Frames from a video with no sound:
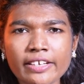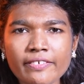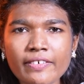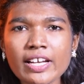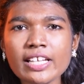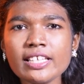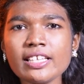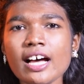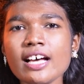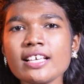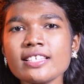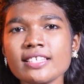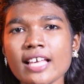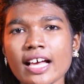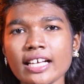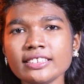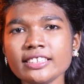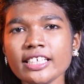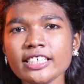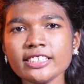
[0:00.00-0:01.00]
இவர் தான்
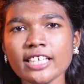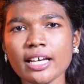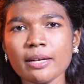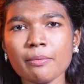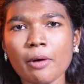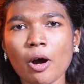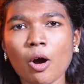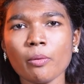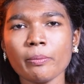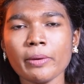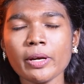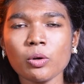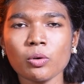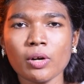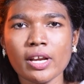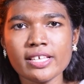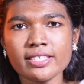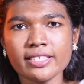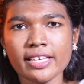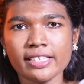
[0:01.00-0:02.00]
சஞ்சய் சர்மாவுமே
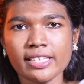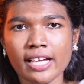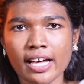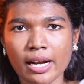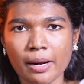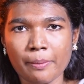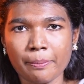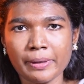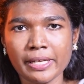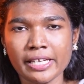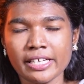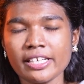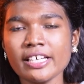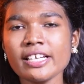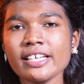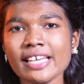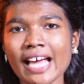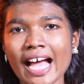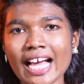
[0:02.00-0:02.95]
கொலை செய்தார் அப்படின்னு